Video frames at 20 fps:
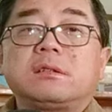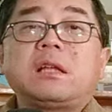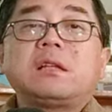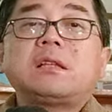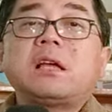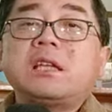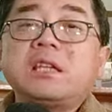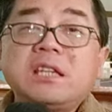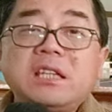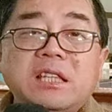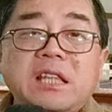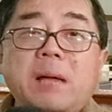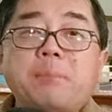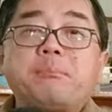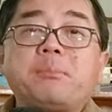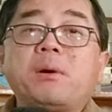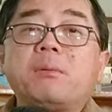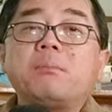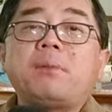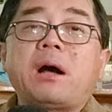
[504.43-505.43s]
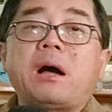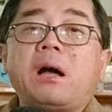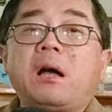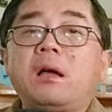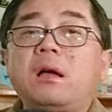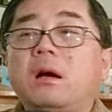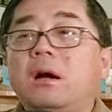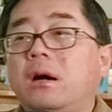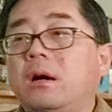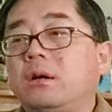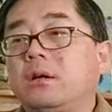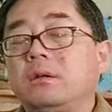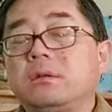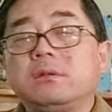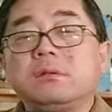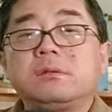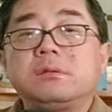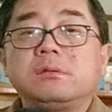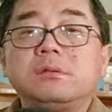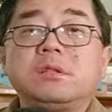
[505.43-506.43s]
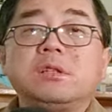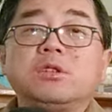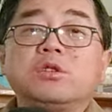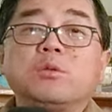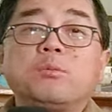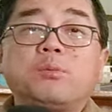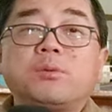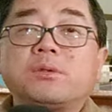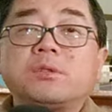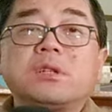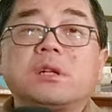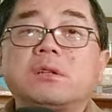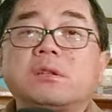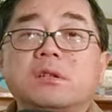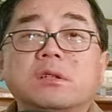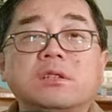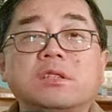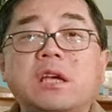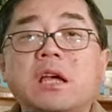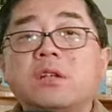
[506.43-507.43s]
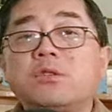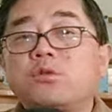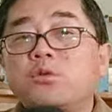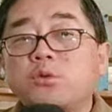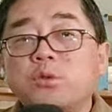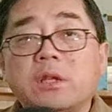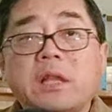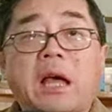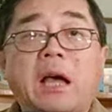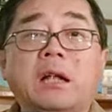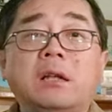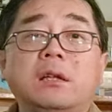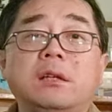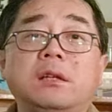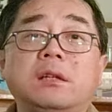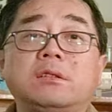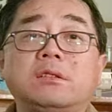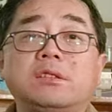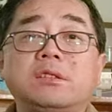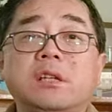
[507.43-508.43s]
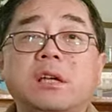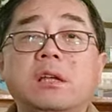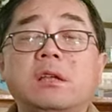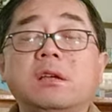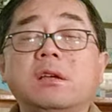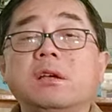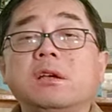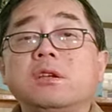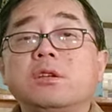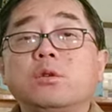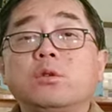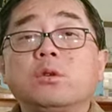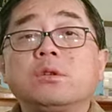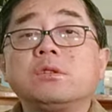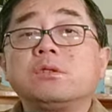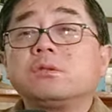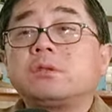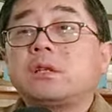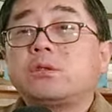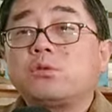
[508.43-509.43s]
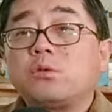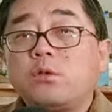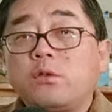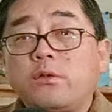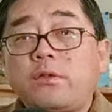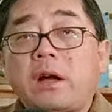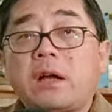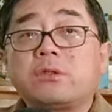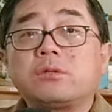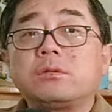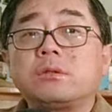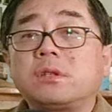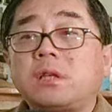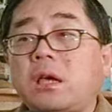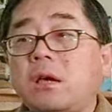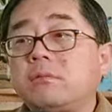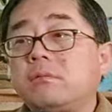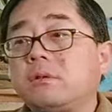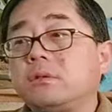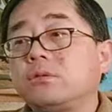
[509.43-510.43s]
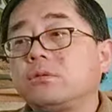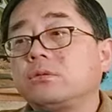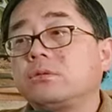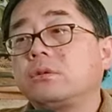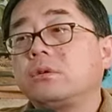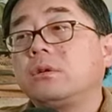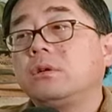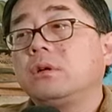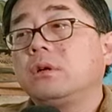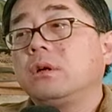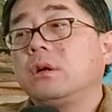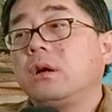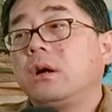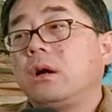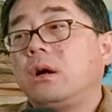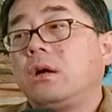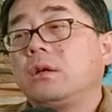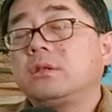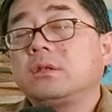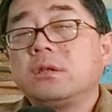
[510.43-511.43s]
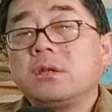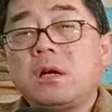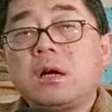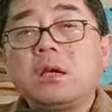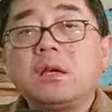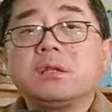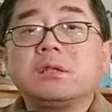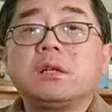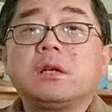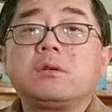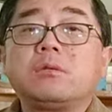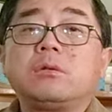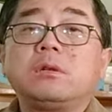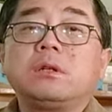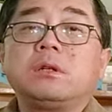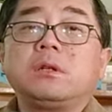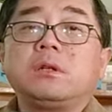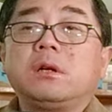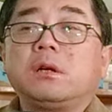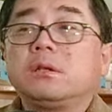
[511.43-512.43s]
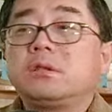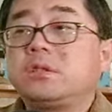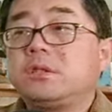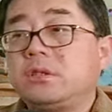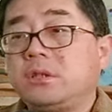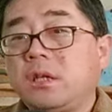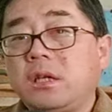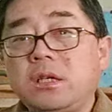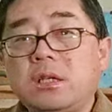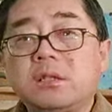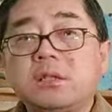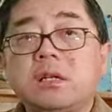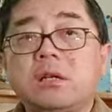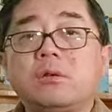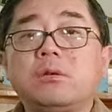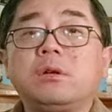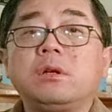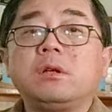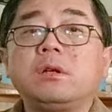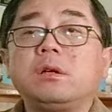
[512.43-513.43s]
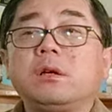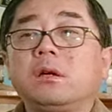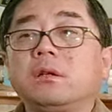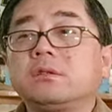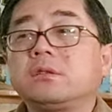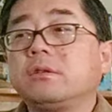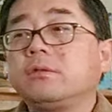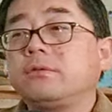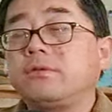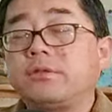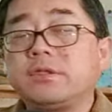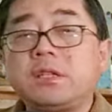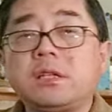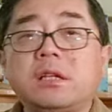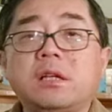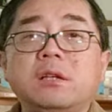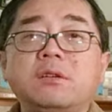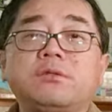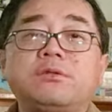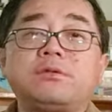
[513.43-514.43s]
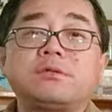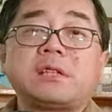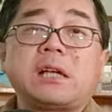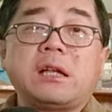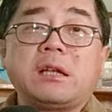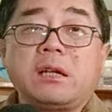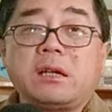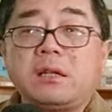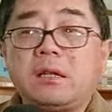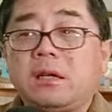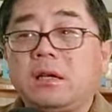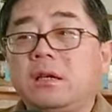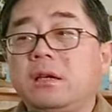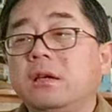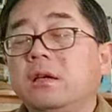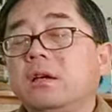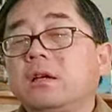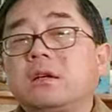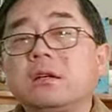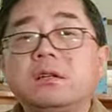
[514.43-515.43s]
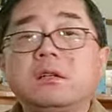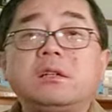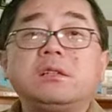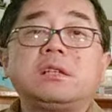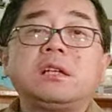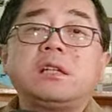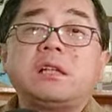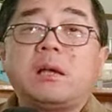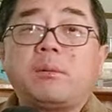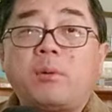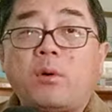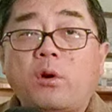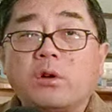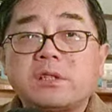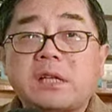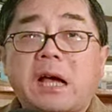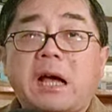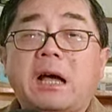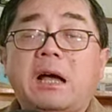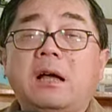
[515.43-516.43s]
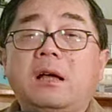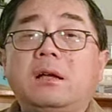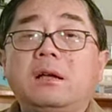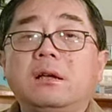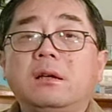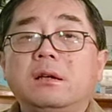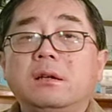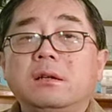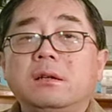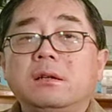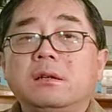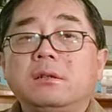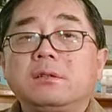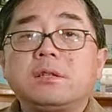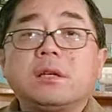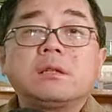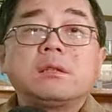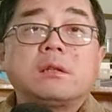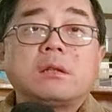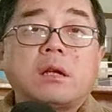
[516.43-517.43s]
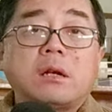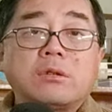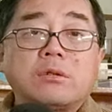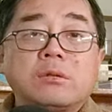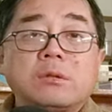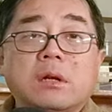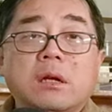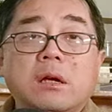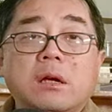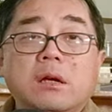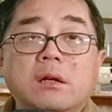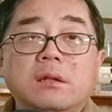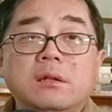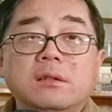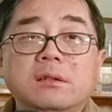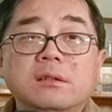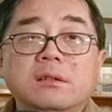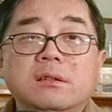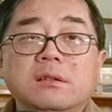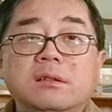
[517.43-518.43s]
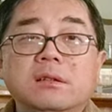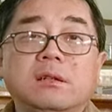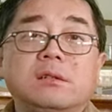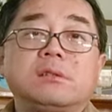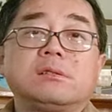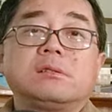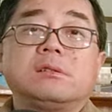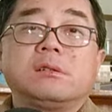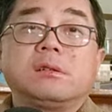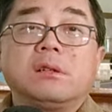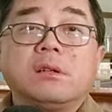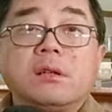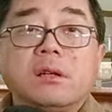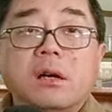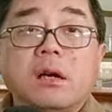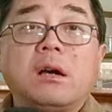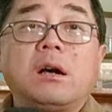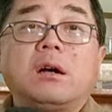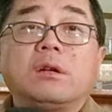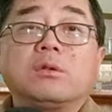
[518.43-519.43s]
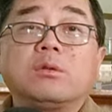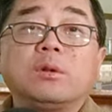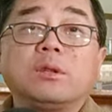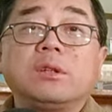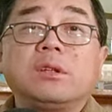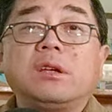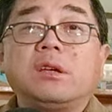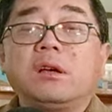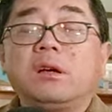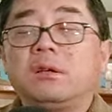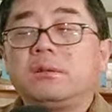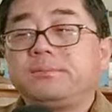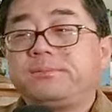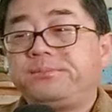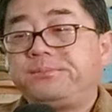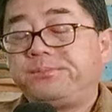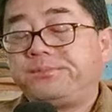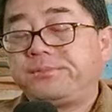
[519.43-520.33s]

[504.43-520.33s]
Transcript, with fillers: 但它一旦崩盘啊，你都不知道你的钱去哪里了。这钱有人就在中国发出天问，就说啊，银行也在亏啊，企业也在亏啊，政府现在也负债累累，个人现在也破产，钱到哪去了？呃，很好的问题啊。